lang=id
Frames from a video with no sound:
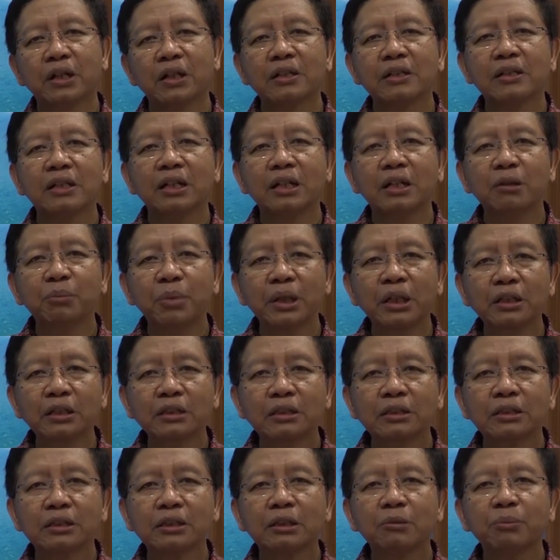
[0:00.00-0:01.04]
para
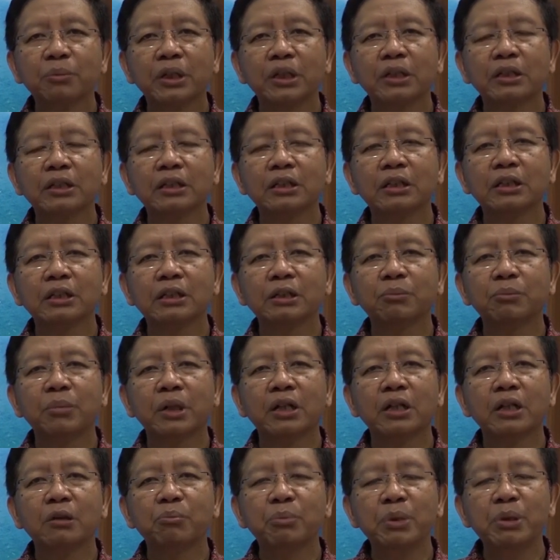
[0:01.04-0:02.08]
sahabat, kepada
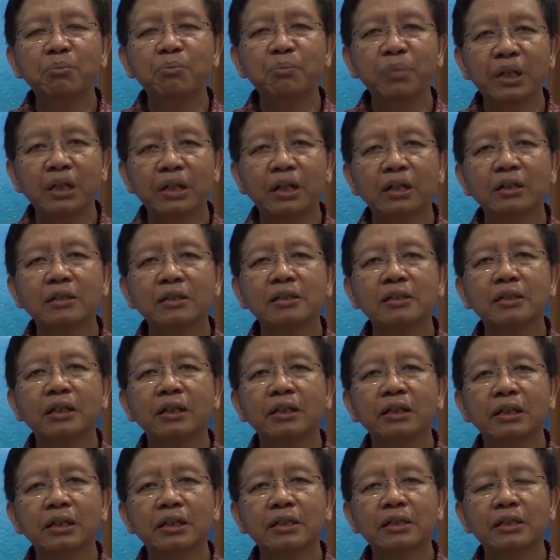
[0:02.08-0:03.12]
para pimpinan
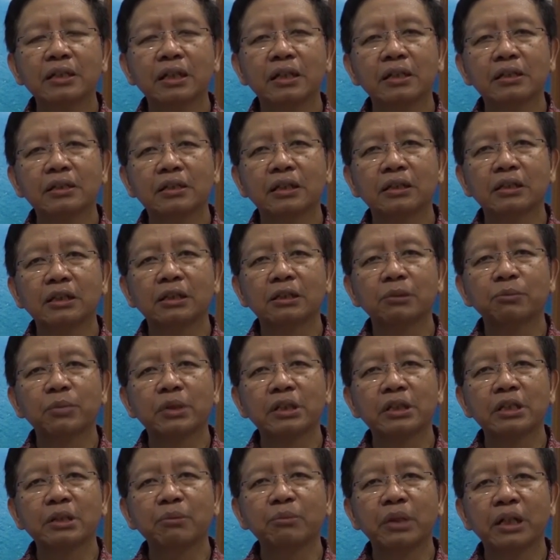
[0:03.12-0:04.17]
saya, saya sangat
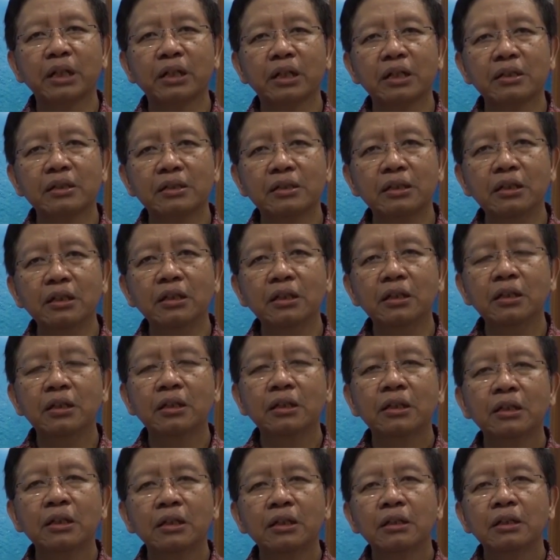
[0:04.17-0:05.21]
terima kasih
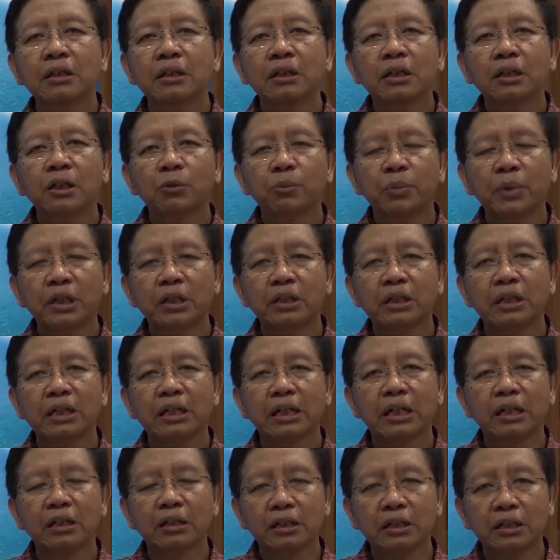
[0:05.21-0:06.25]
kepada
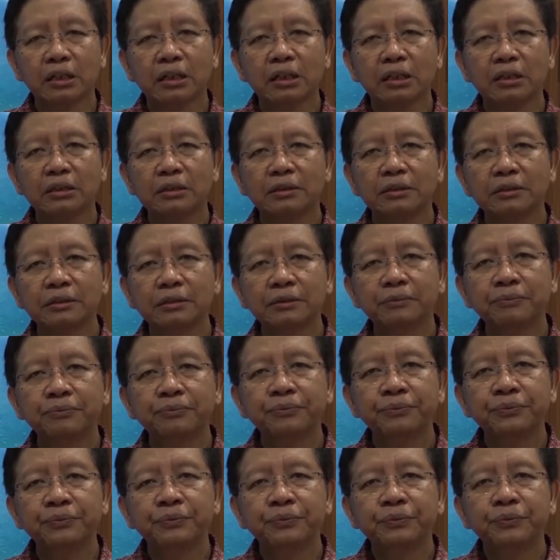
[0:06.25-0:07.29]
rekan-rekan
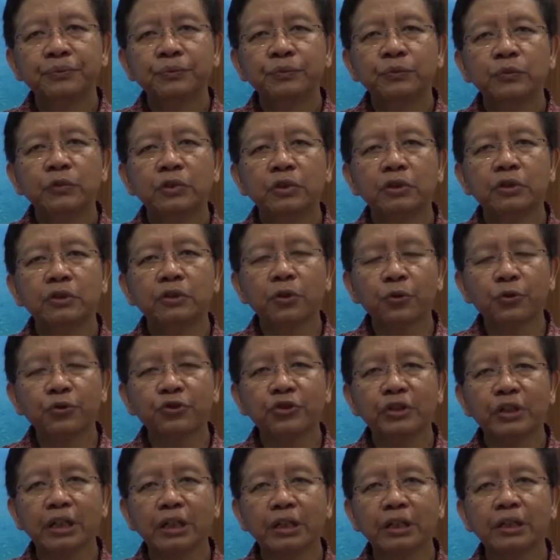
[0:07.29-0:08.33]

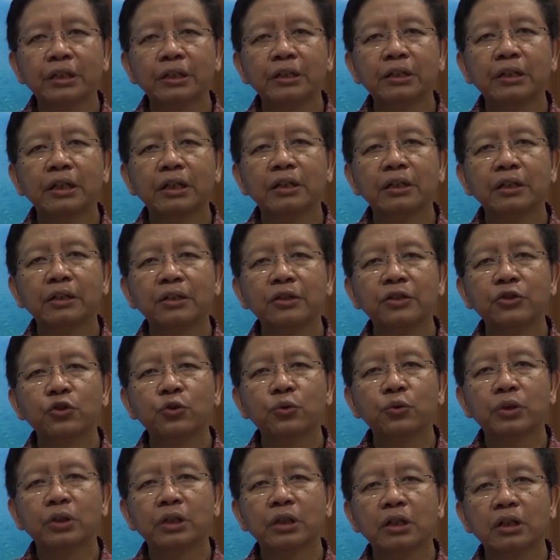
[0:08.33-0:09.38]
dosen dan
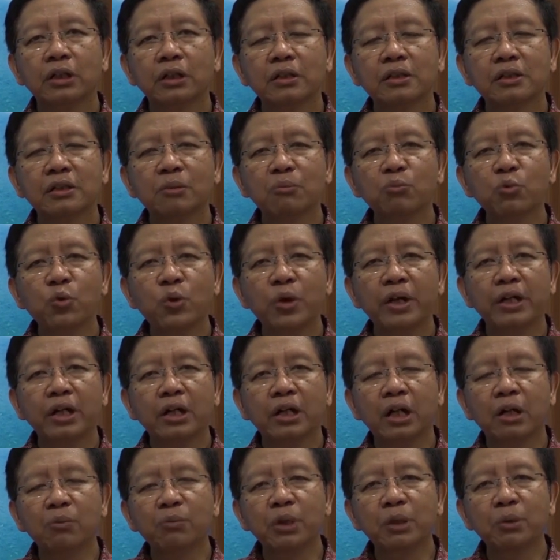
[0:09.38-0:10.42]
juga semua yang
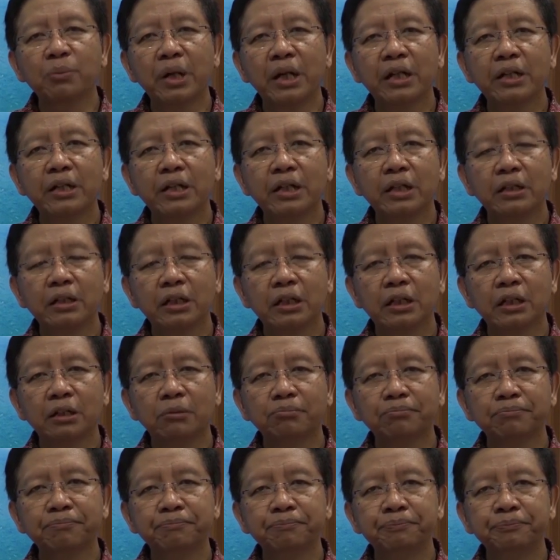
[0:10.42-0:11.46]
ambil bagian dalam